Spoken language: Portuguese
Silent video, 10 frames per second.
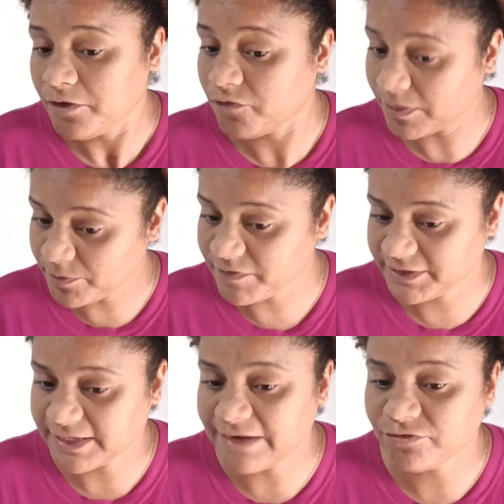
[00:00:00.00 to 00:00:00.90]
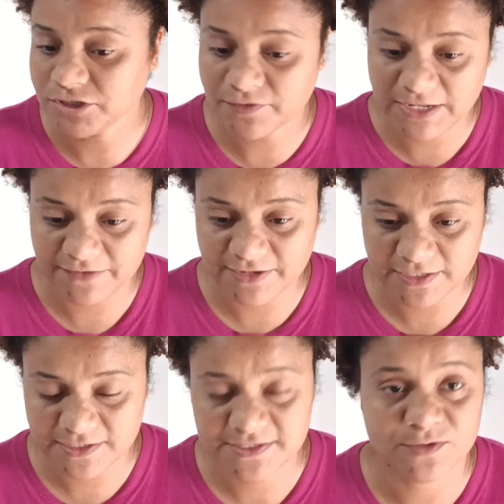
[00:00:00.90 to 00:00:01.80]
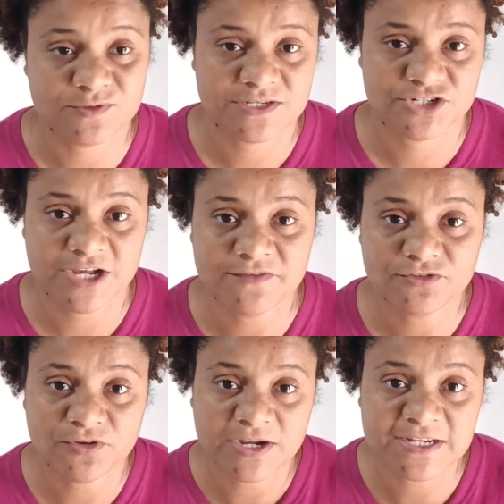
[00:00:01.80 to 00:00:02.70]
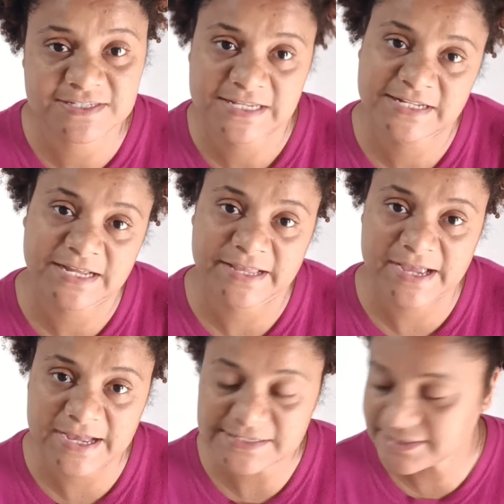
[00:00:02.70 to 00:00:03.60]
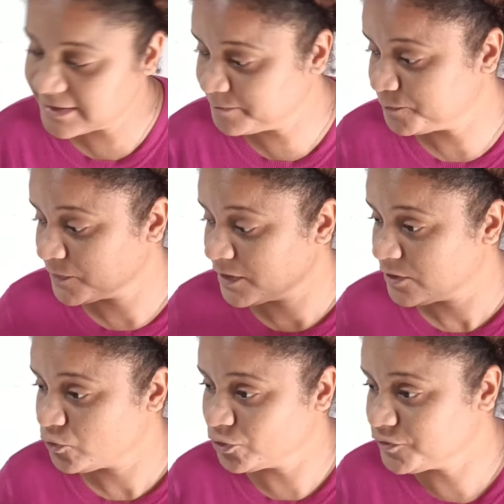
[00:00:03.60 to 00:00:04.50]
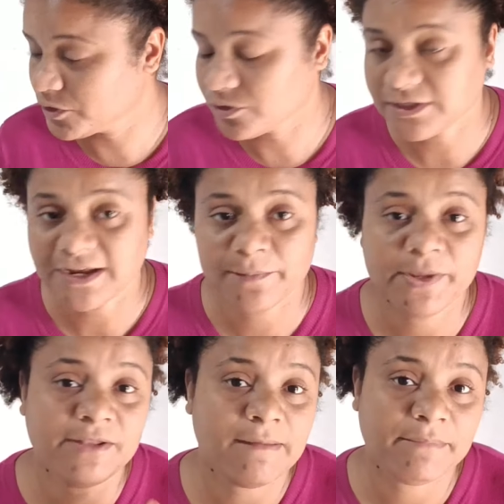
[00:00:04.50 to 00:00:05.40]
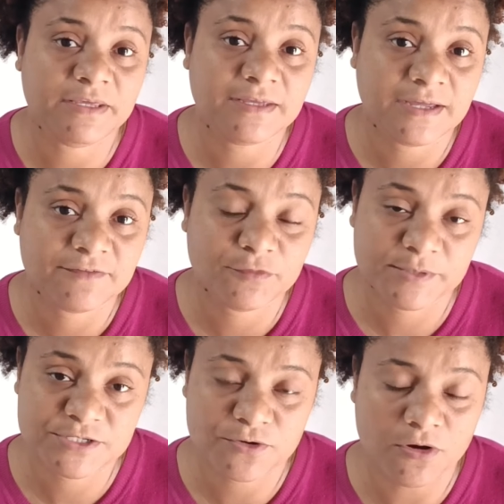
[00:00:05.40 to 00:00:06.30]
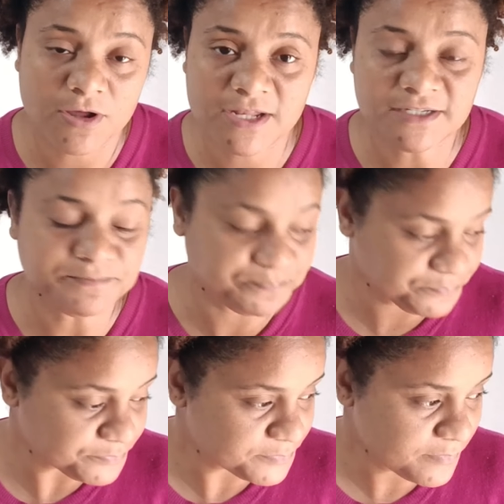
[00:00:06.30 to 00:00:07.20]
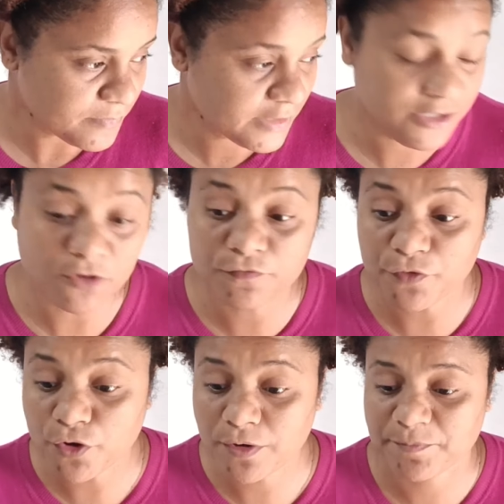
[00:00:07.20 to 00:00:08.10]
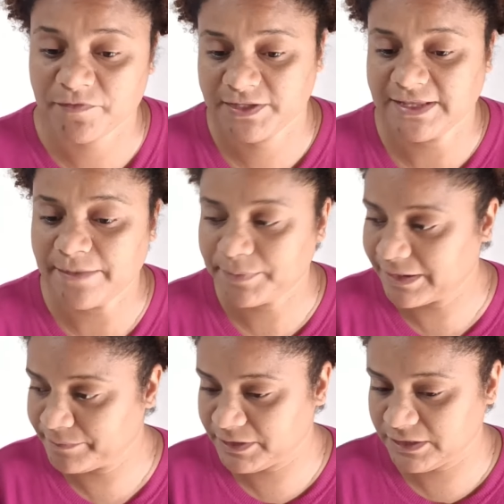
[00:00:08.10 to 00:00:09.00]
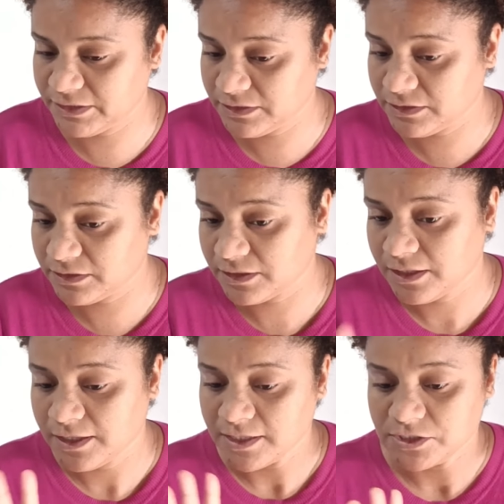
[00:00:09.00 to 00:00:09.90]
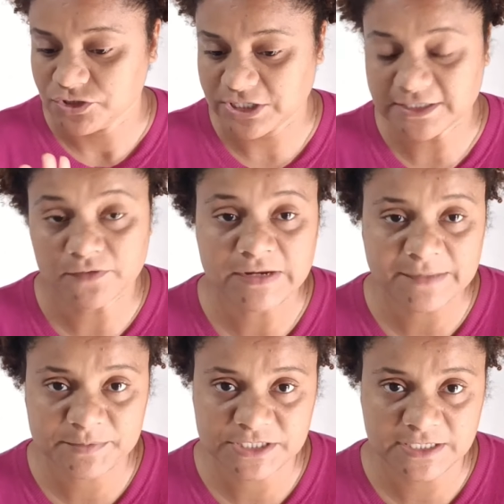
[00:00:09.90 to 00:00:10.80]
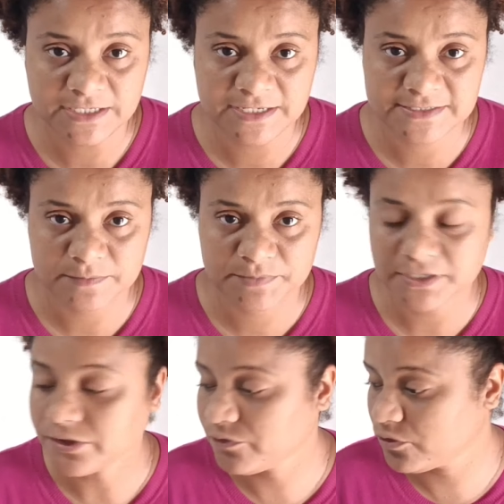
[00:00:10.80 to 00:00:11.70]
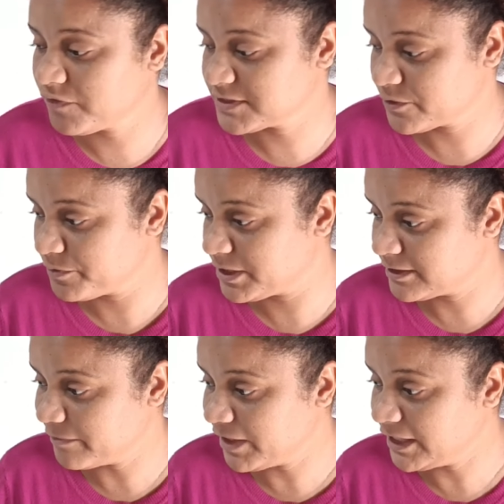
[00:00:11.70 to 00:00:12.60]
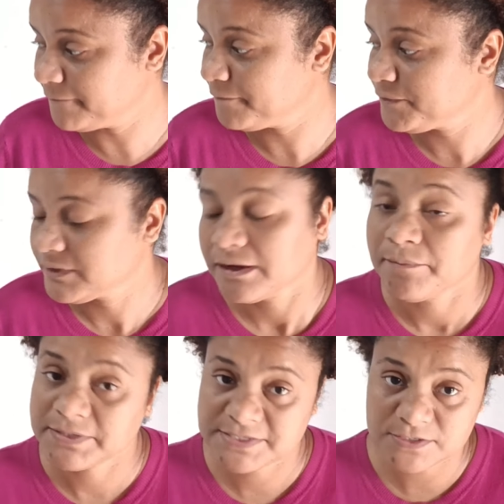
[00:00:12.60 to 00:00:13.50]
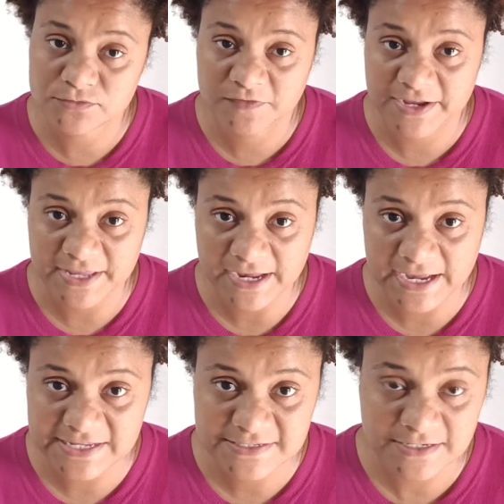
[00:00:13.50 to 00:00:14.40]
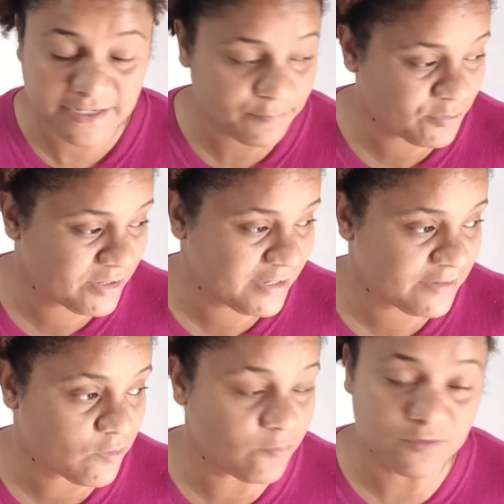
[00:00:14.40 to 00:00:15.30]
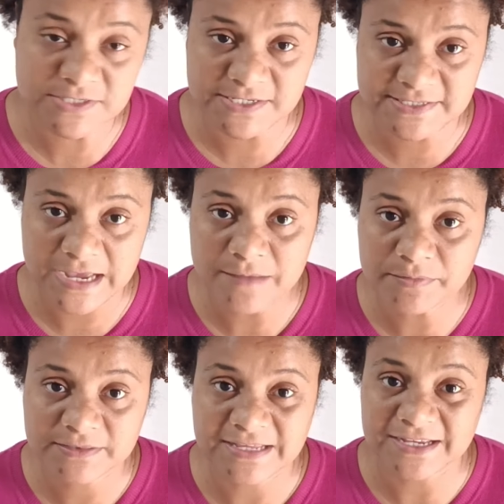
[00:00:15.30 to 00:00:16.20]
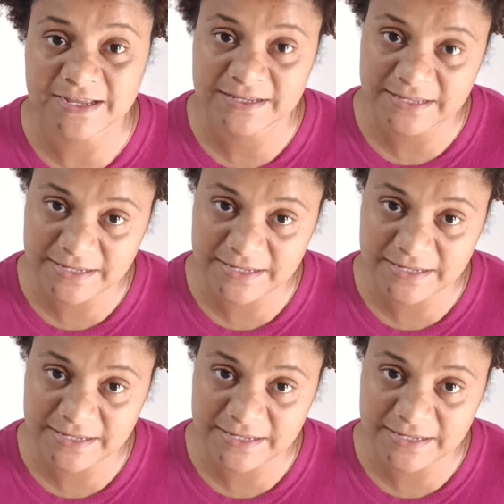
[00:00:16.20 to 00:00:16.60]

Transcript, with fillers: Vou aproveitar, vou dar uma lavada nessa louça já, vou dar uma organizada na casa. Tudo foi cortar cabelo, a Bia foi pra escola. E eu vou aproveitar pra mim já dar uma caprichada aqui nessa pia, que vou fazer comida também. Preciso vai a casa, né? Porque, como vocês sabem, tá